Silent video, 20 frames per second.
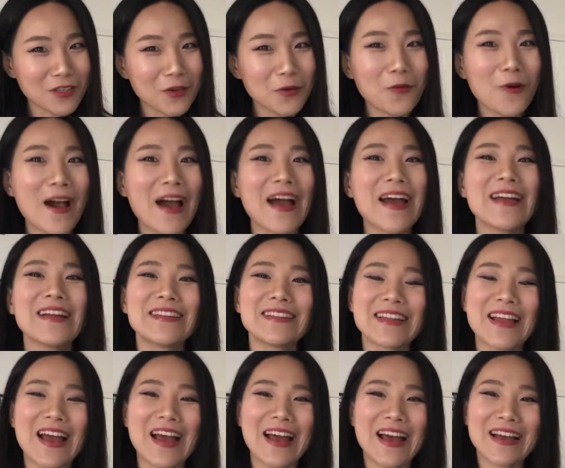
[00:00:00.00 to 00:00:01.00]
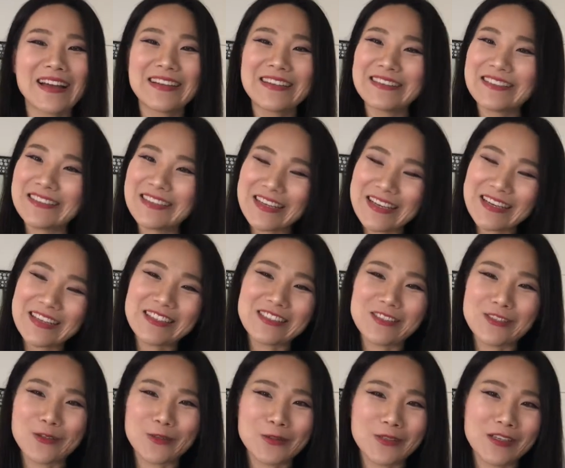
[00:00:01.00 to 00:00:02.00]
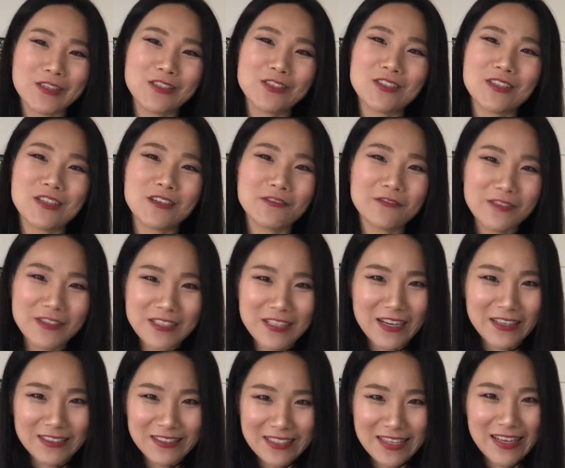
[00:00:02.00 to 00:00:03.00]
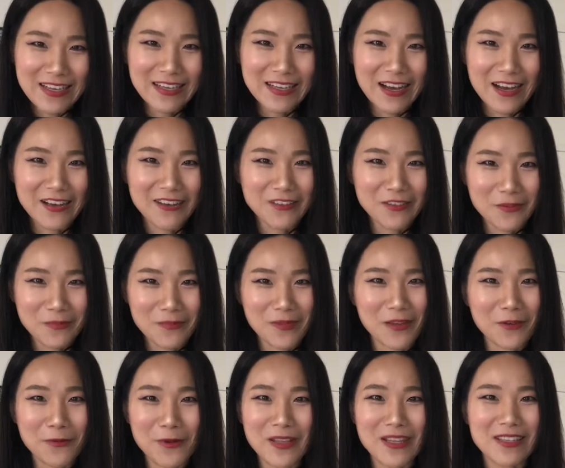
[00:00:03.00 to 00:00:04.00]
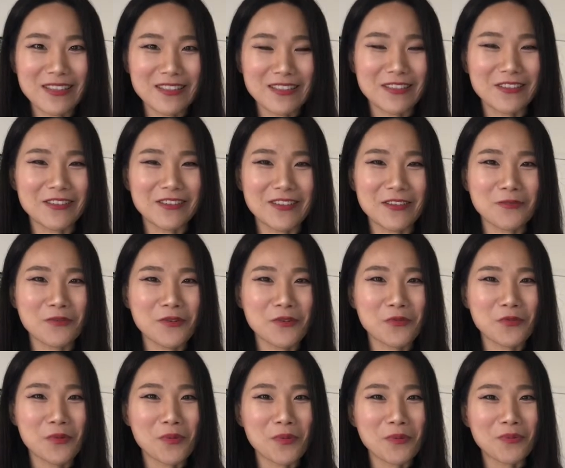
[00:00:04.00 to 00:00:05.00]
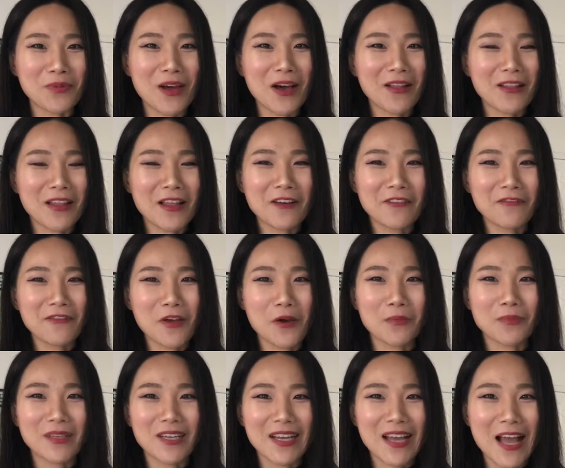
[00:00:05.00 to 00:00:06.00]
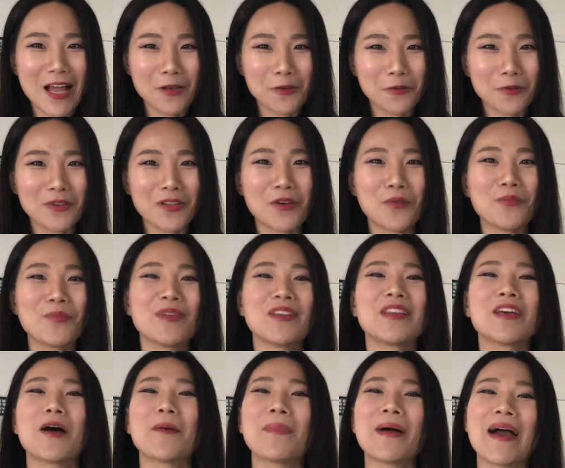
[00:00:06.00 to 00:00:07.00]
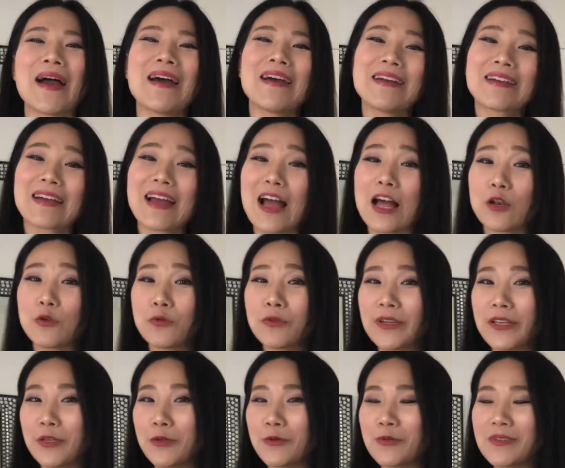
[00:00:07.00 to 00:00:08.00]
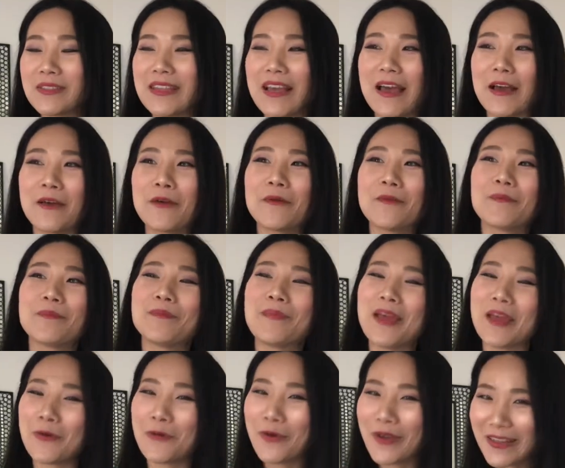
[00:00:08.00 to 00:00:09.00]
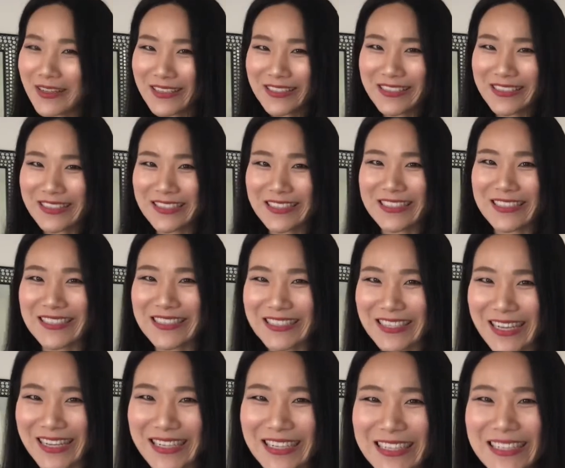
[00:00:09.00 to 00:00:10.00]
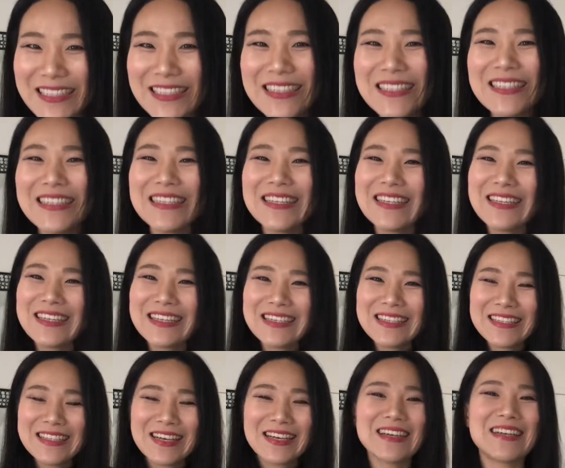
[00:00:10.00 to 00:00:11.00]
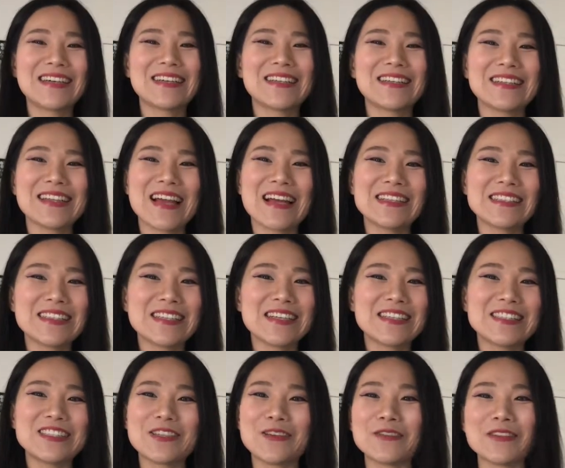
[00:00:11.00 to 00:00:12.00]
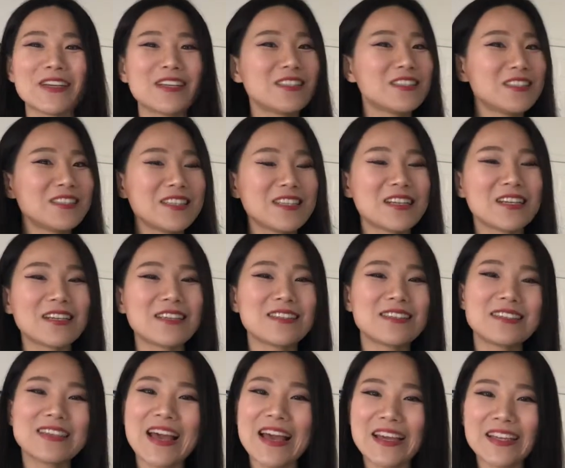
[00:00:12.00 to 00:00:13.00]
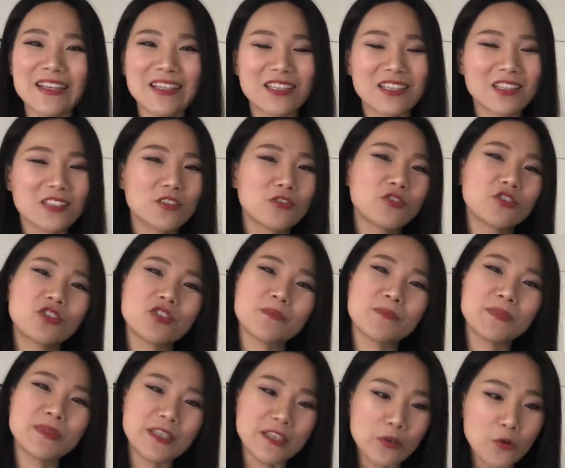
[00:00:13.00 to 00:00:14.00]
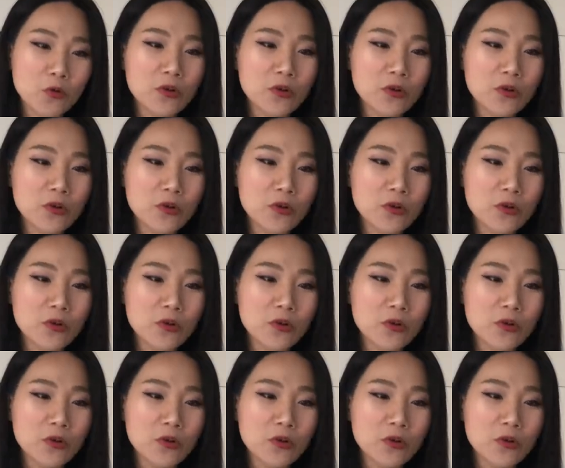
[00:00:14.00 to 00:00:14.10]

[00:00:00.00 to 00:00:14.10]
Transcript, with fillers: 的话，那这个酒呢是一个非常健康又美味的酒，因为我们不要浪费我们的卡路里，我们一定要把卡路里用在美味的事情上。啊、呃，那这个酒呢是一个 cider， 就是苹